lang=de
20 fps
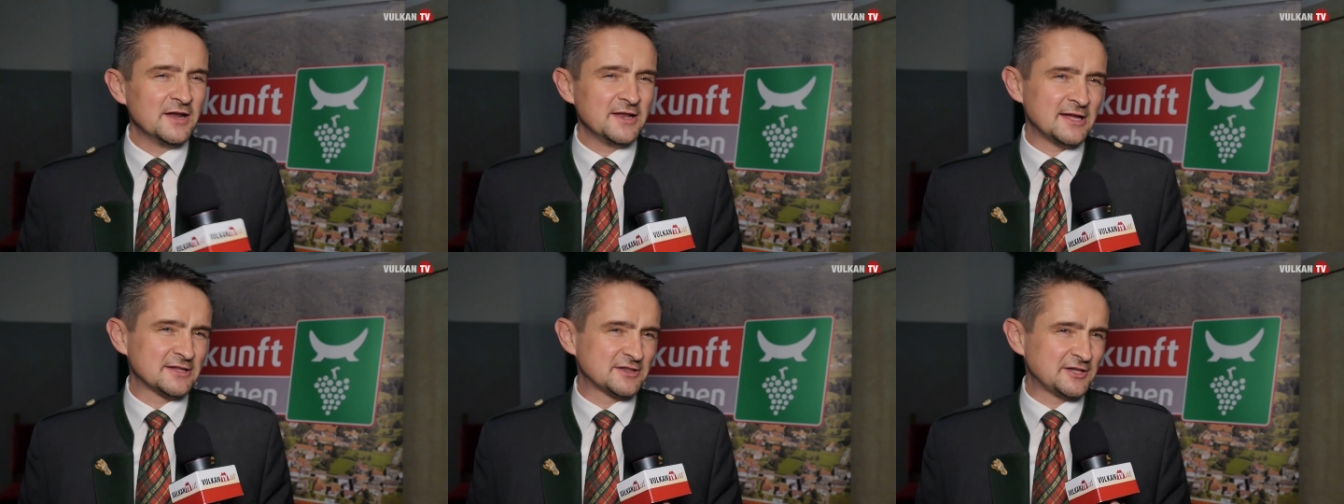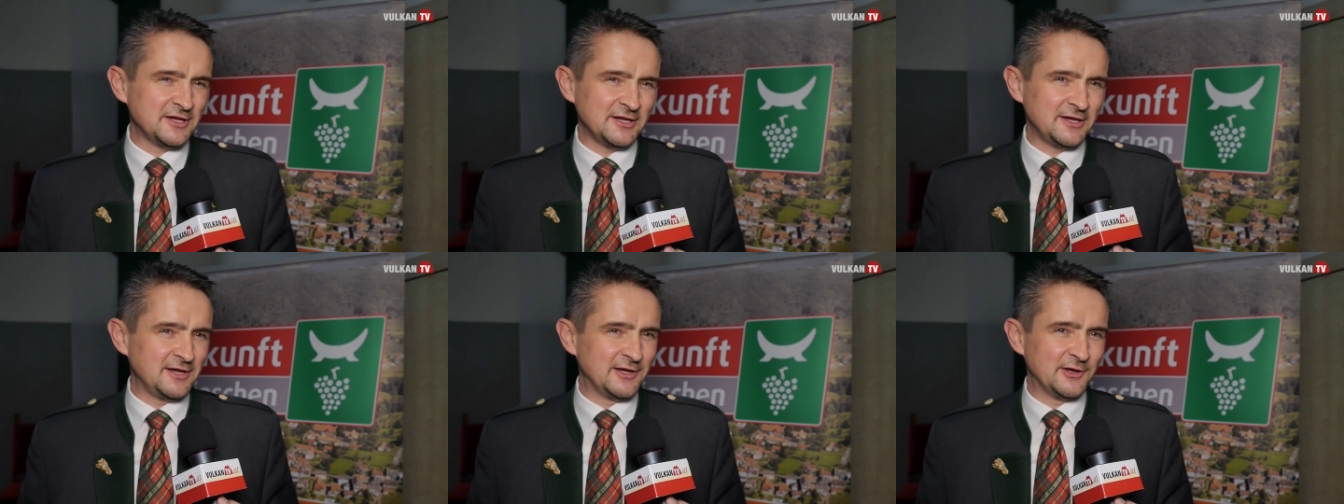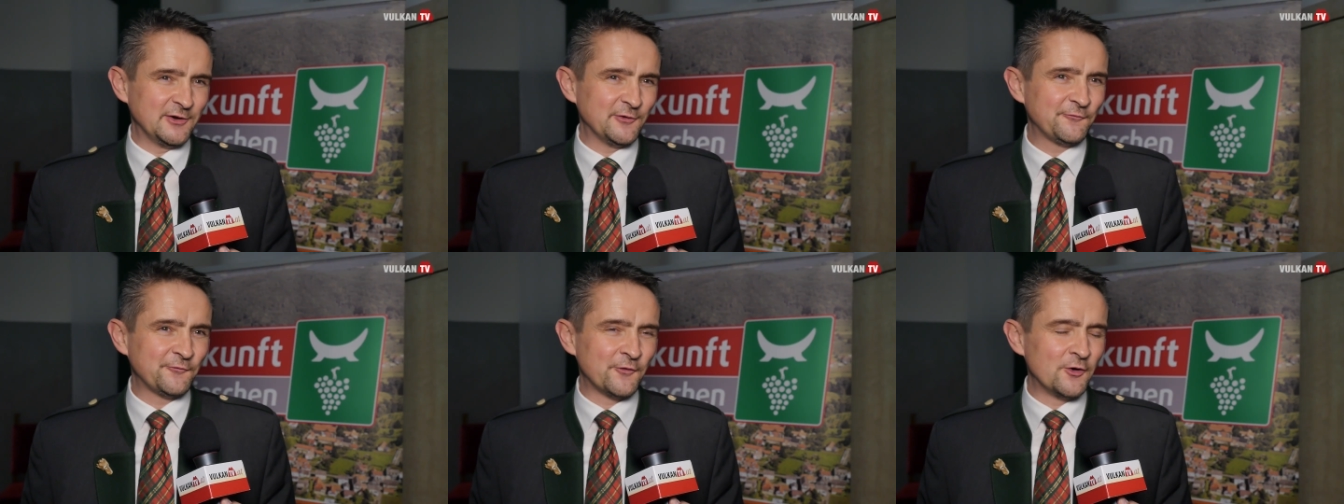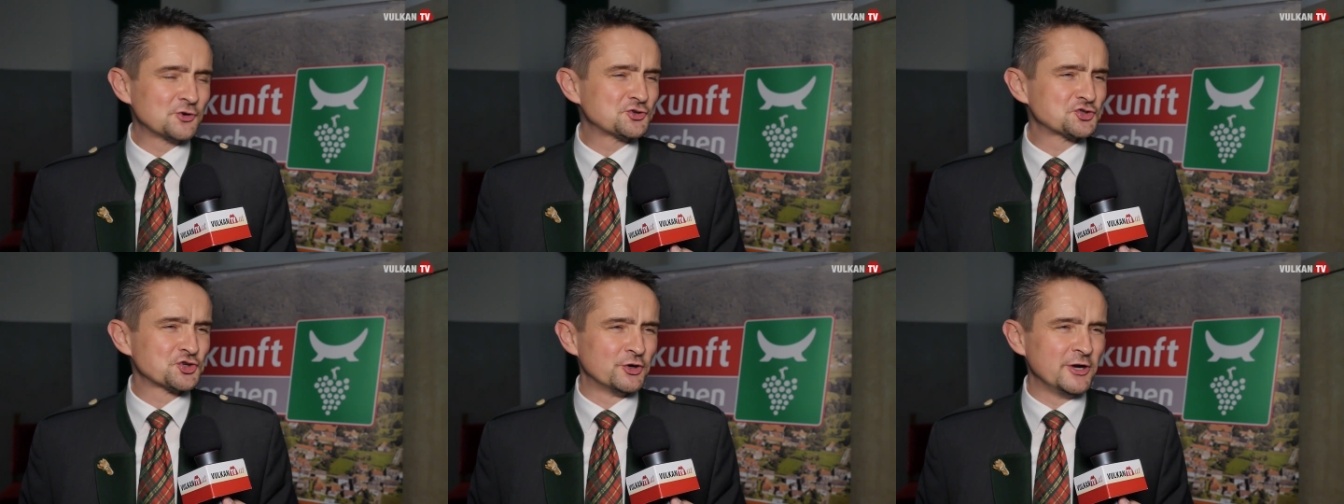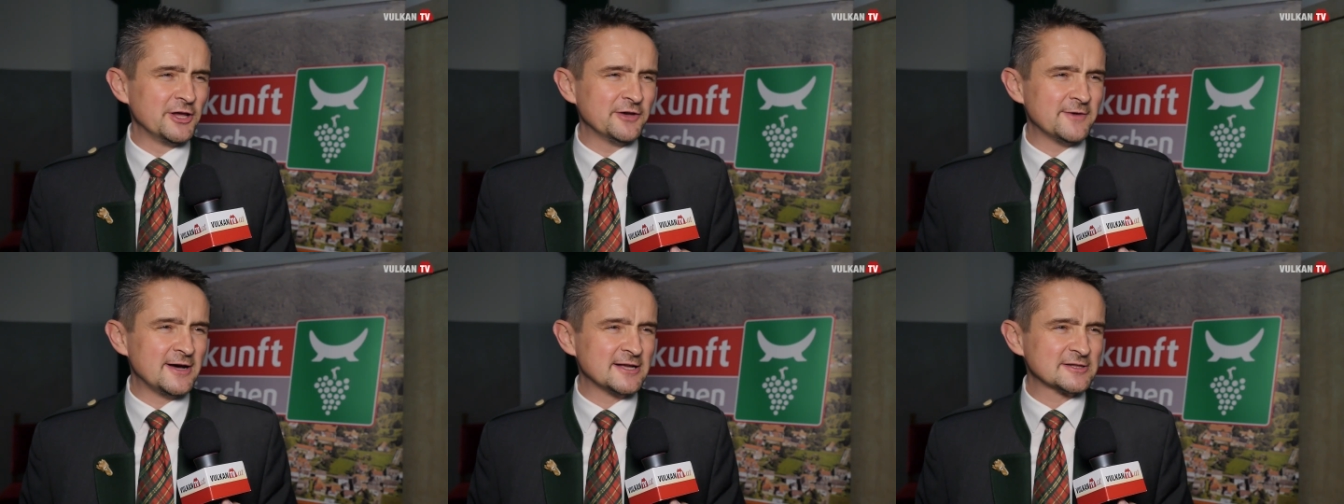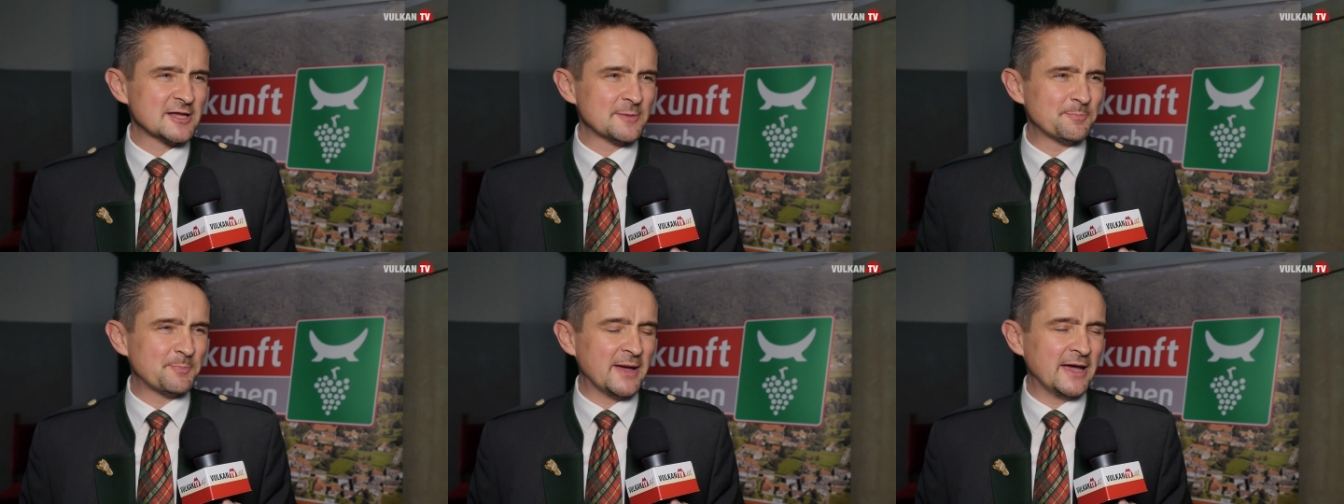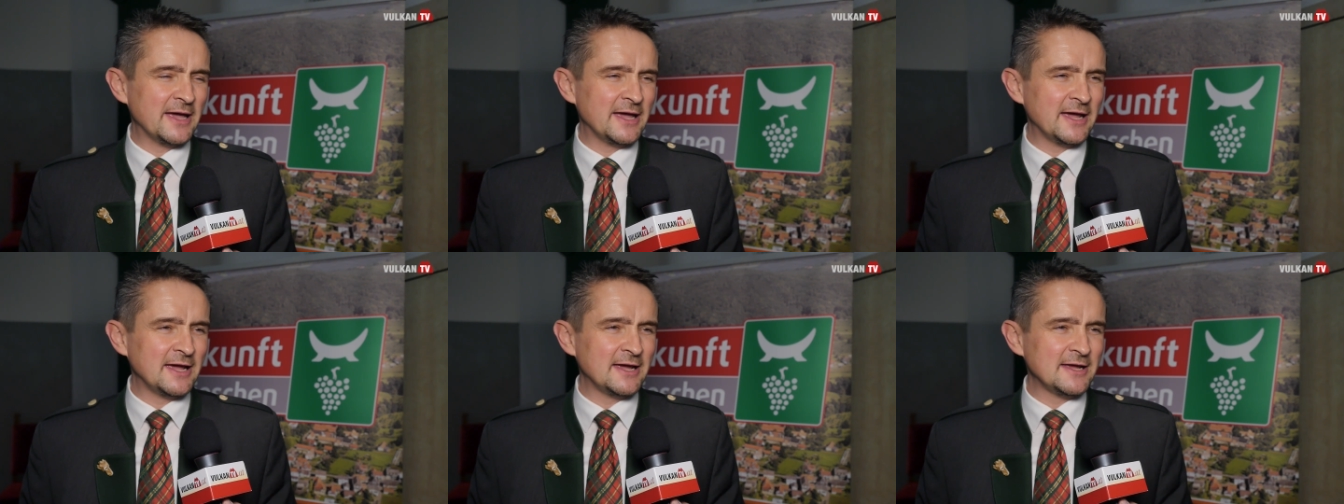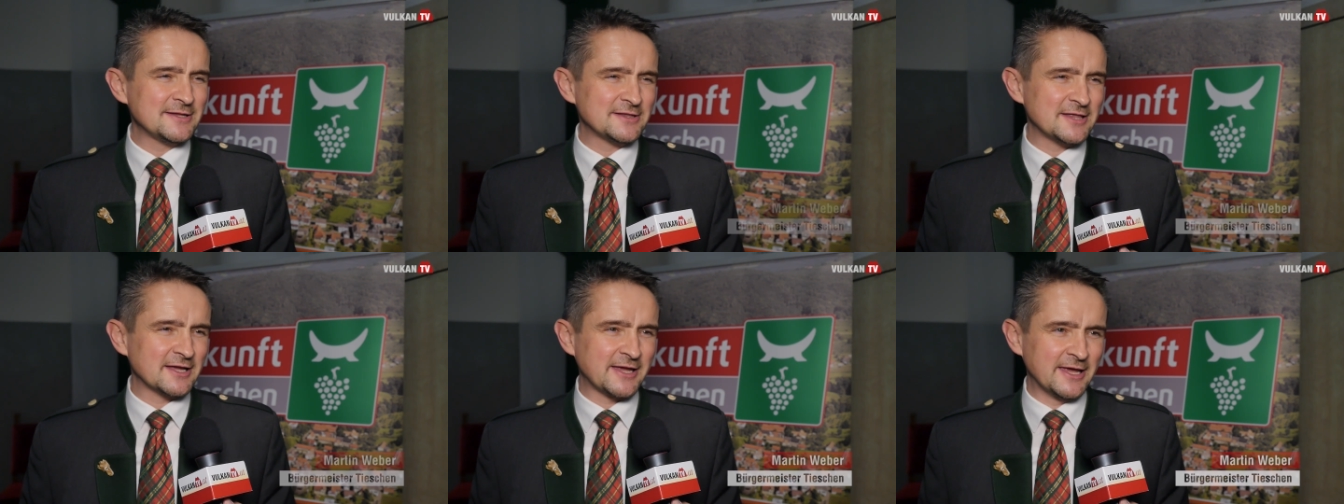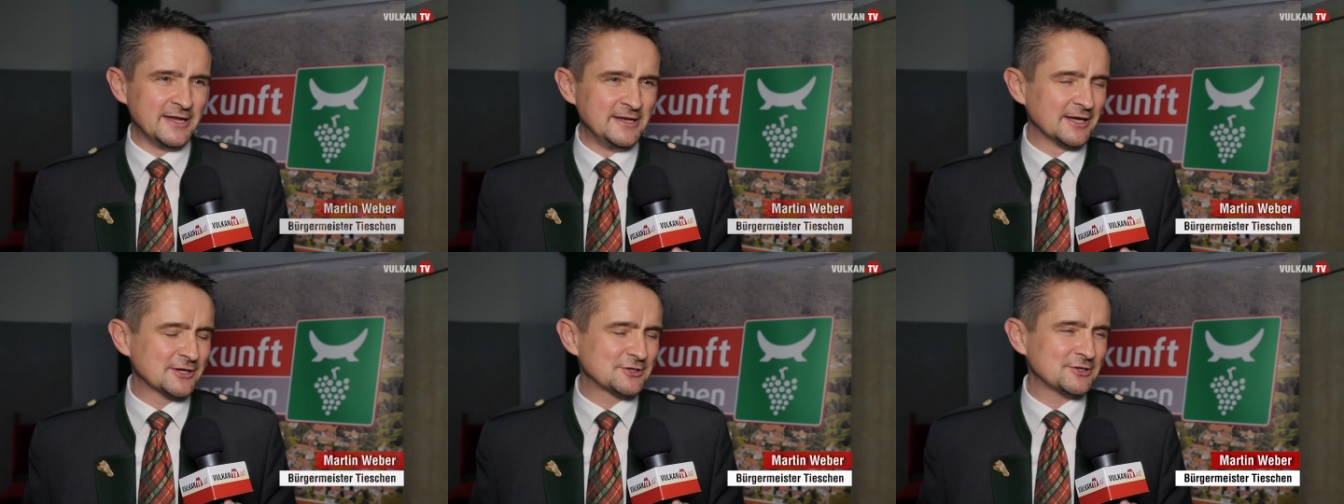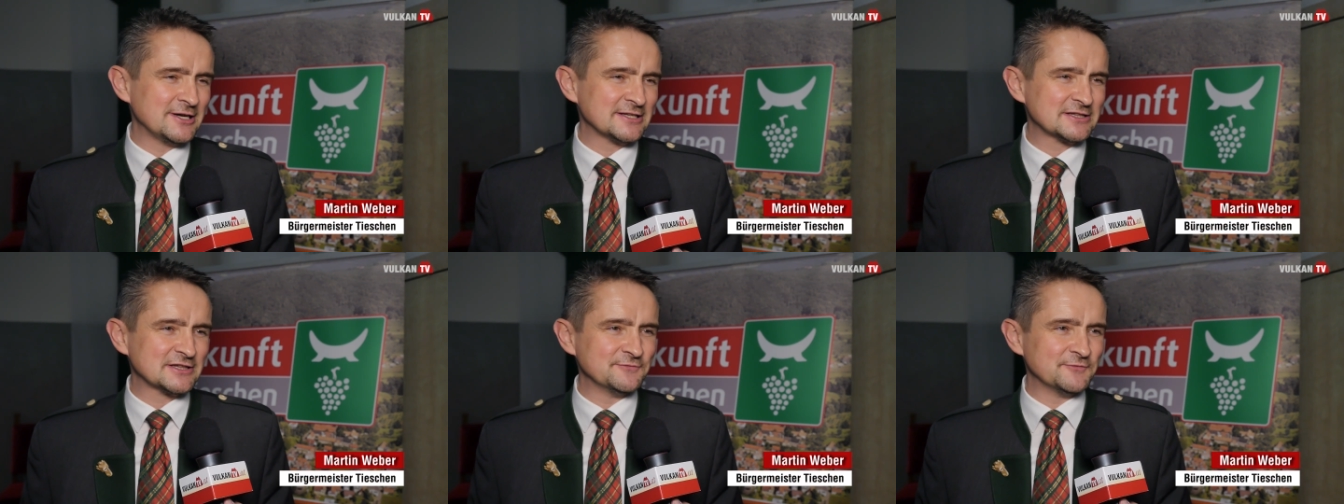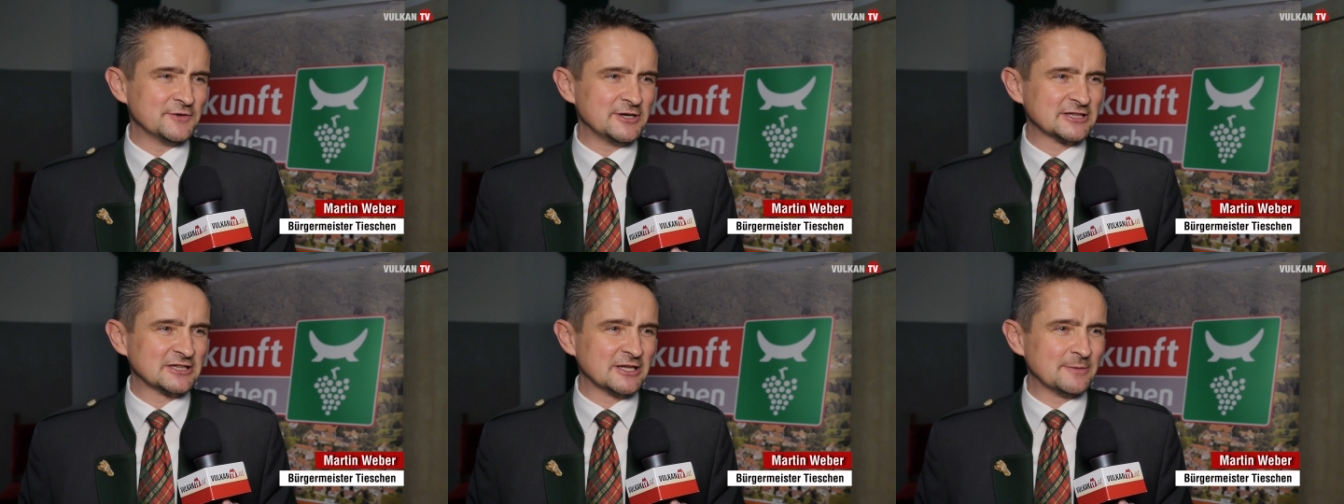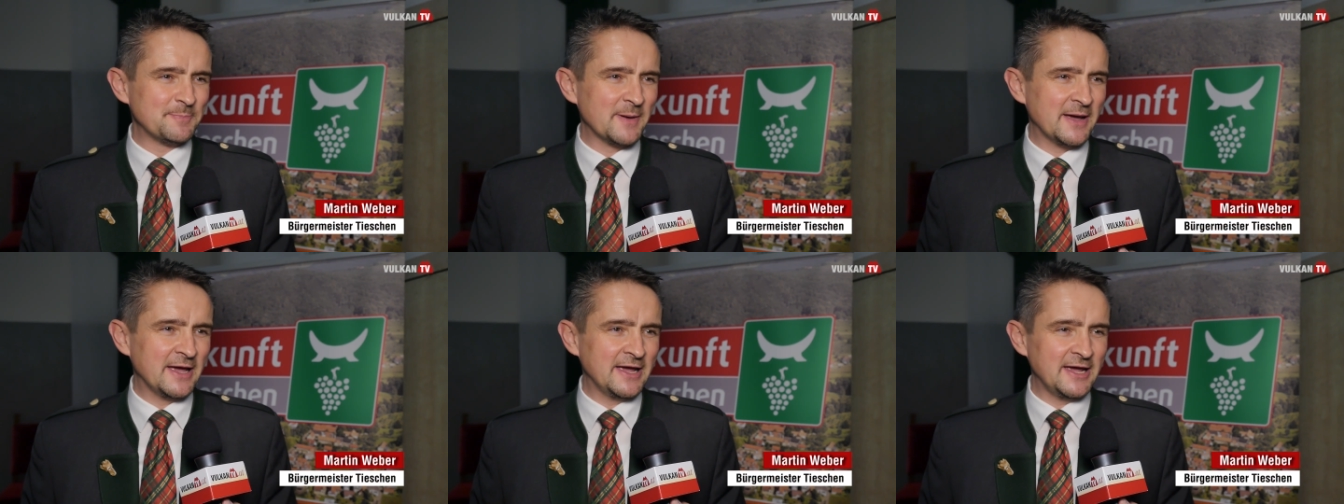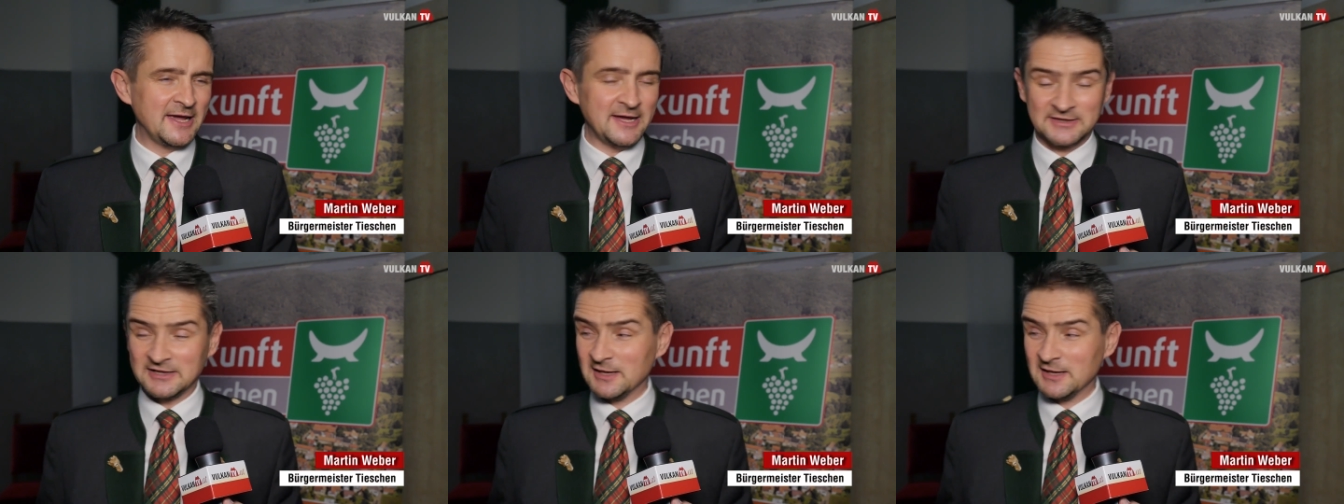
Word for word: Äh, die Volksschule war dabei, der Kindergarten war dabei,